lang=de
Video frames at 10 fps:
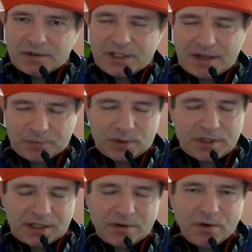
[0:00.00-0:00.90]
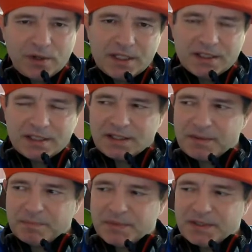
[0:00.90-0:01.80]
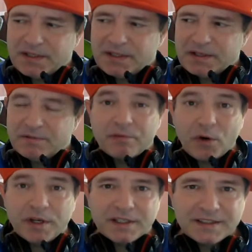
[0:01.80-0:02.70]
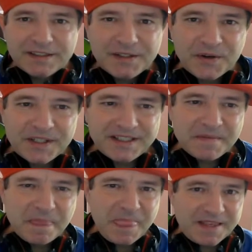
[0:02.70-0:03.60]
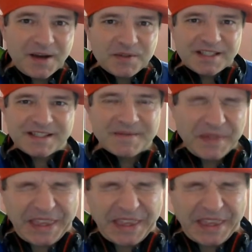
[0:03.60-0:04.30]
Und ich habe total geheult. Ich habe äh, vor Freude geheult, dass er raus ist.